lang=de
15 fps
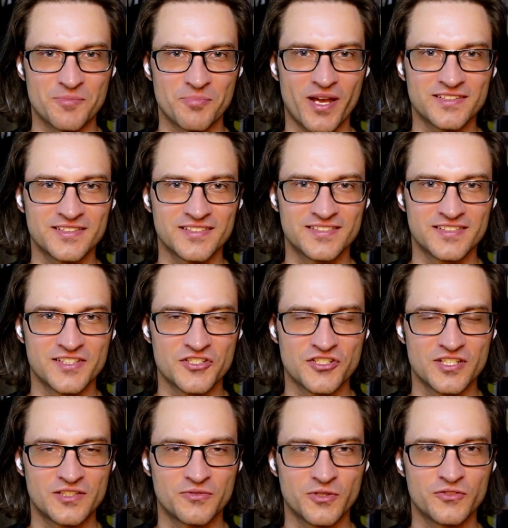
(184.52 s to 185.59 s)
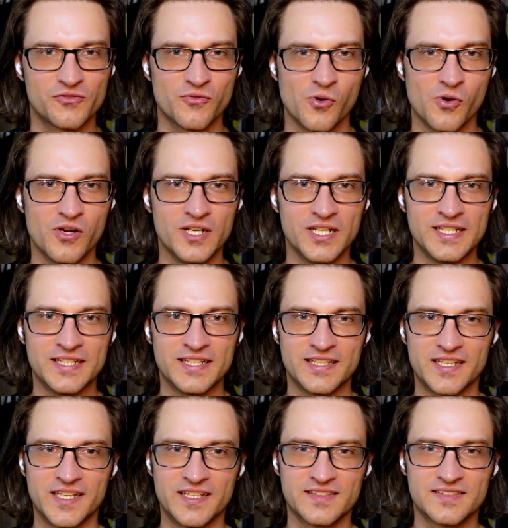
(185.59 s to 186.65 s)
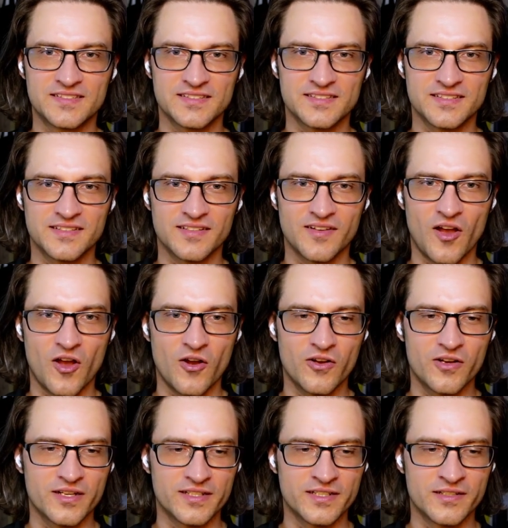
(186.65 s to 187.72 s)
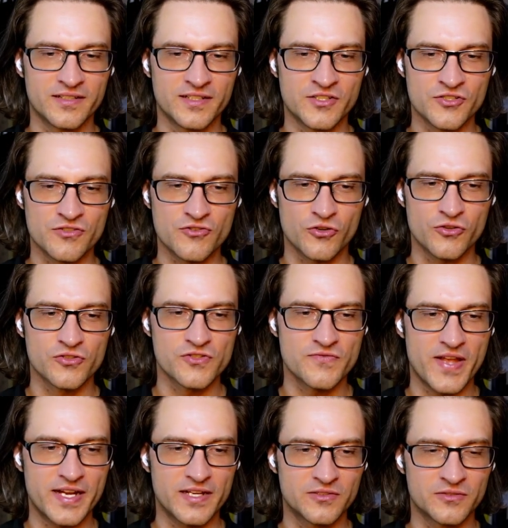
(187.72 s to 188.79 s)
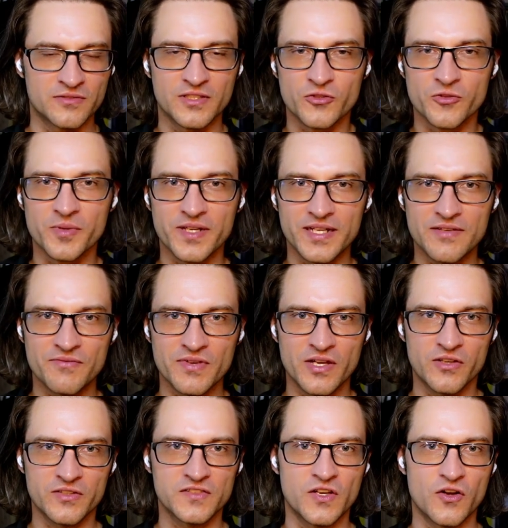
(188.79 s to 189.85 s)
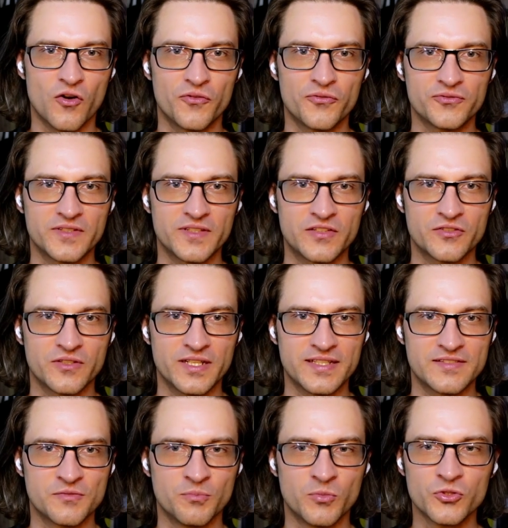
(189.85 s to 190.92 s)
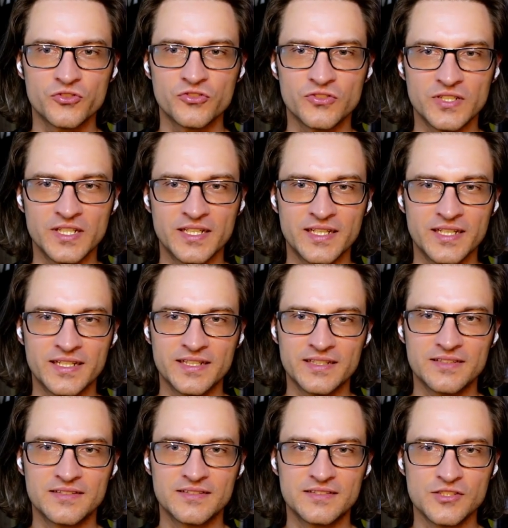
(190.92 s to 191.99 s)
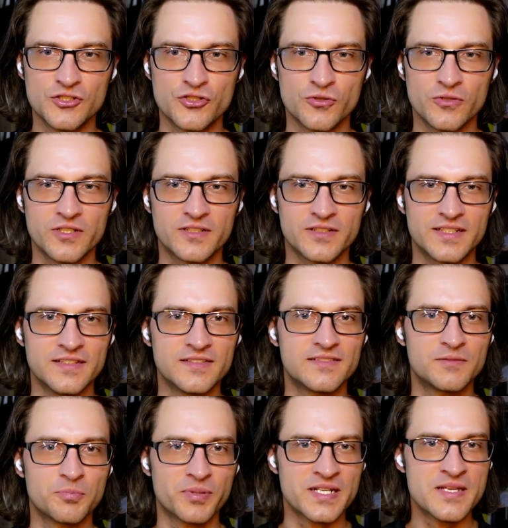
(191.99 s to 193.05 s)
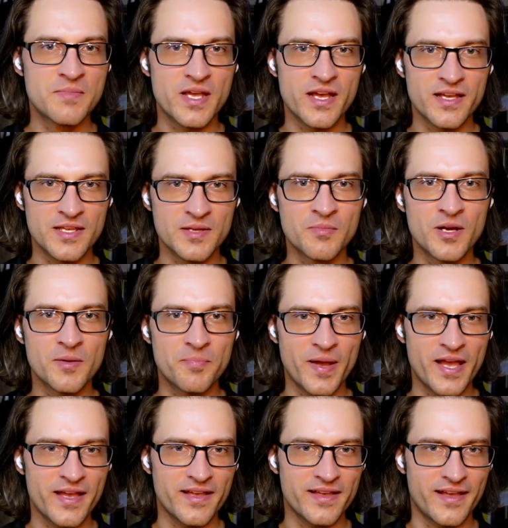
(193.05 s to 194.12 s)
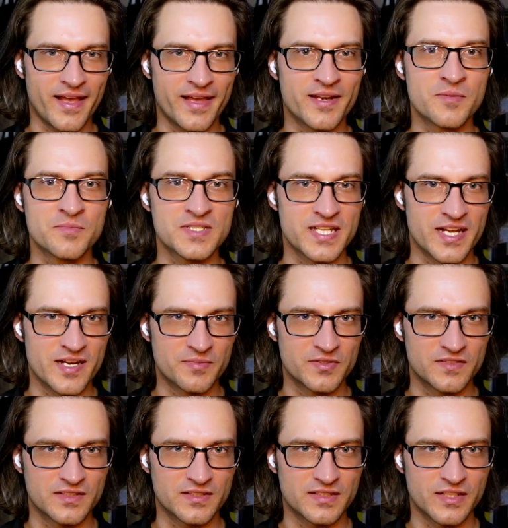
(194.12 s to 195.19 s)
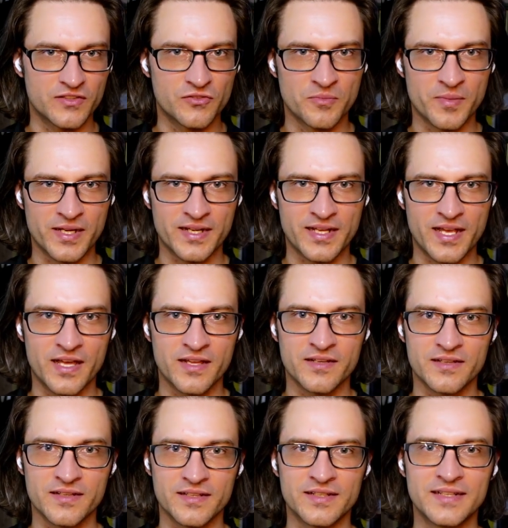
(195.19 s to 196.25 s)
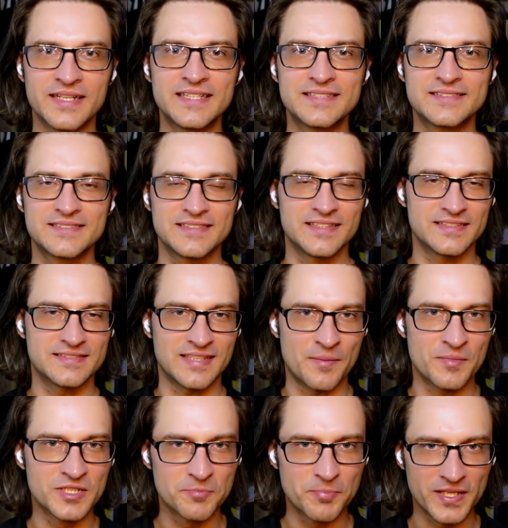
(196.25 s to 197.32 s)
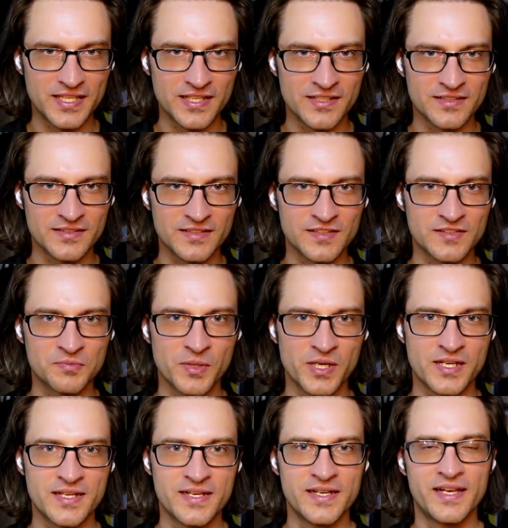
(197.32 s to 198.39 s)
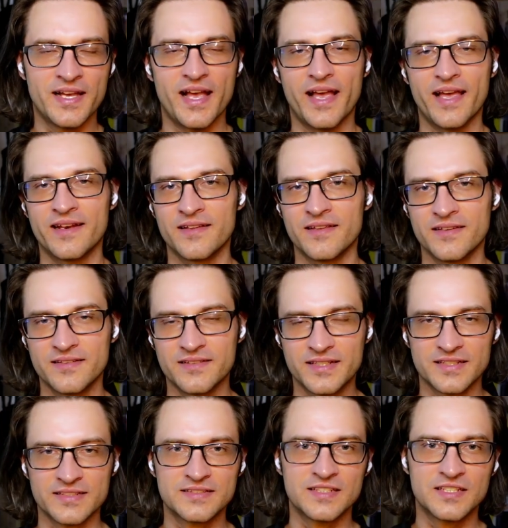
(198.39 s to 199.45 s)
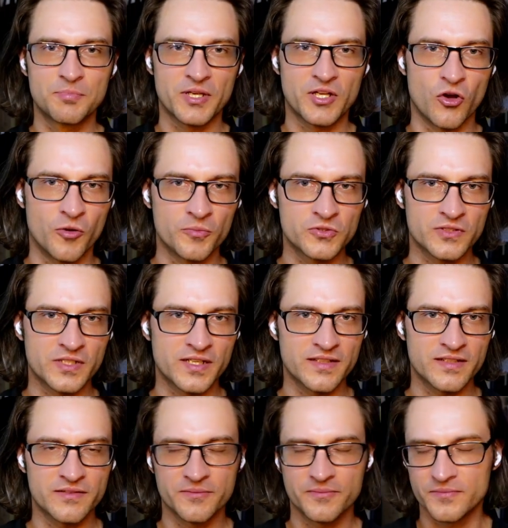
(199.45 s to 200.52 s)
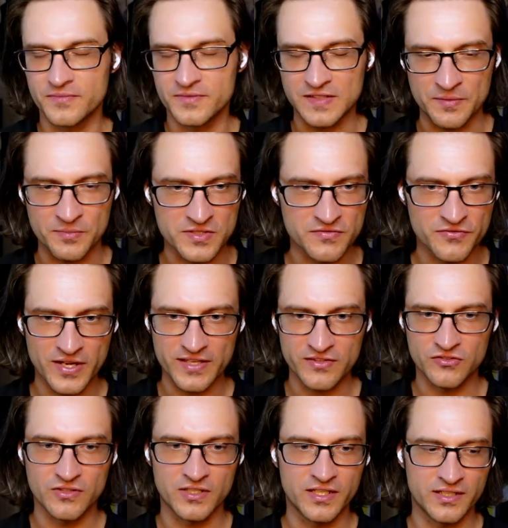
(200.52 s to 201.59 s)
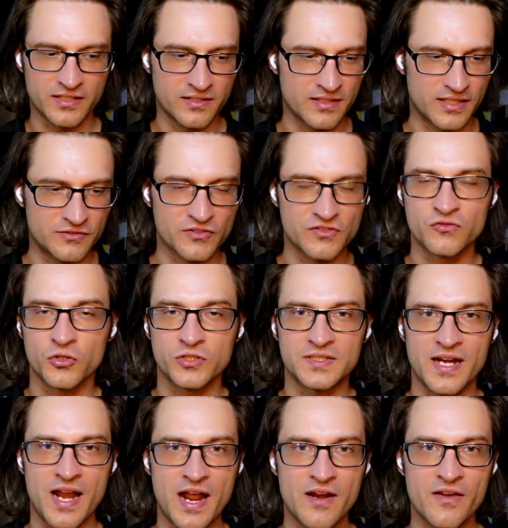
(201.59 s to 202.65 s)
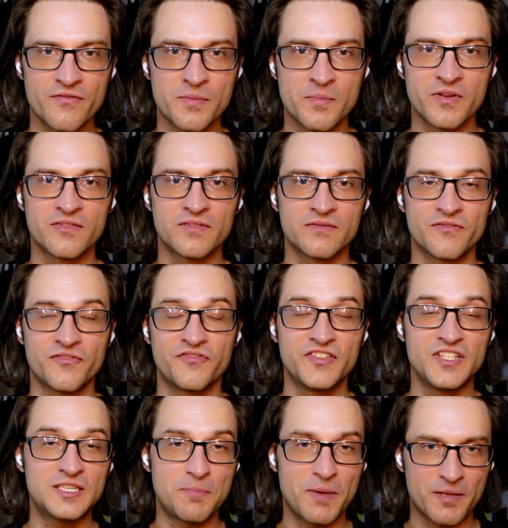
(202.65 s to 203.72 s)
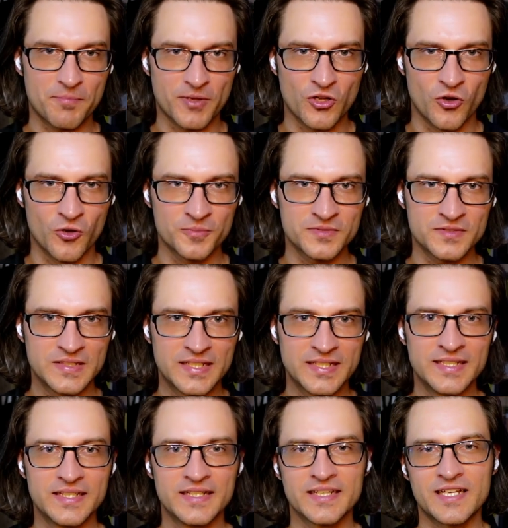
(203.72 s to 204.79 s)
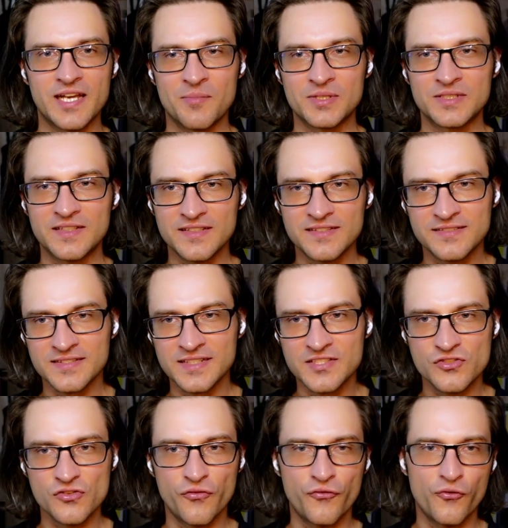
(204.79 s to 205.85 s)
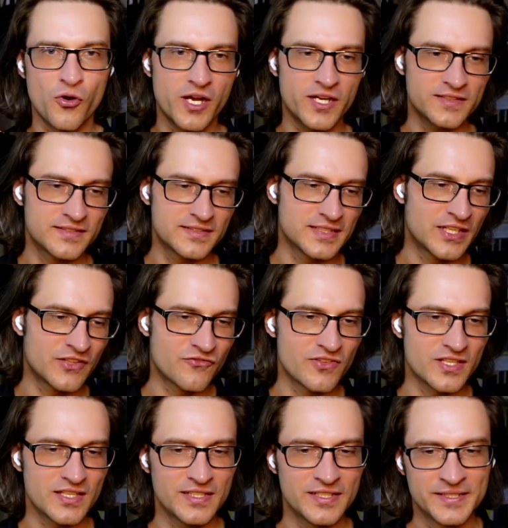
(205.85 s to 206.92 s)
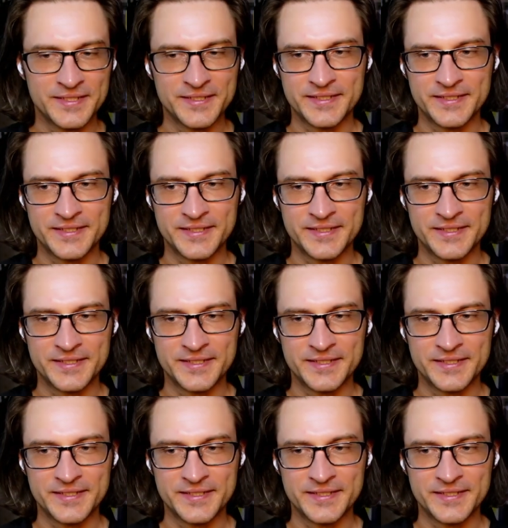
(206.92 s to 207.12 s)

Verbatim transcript: gebracht hast als Stichwort, wo es auch in, in Jokos Welt, und darüber reden wir ja auch sehr oft, also es muss die Schuld ist primär immer bei einem selbst. Also man kann nicht äh, damit beginnen, dass man eine Kritik bekommt oder sagen wir es vielleicht sogar etwas neutraler, wenn man Feedback bekommt, kann man das nicht sofort irgendwie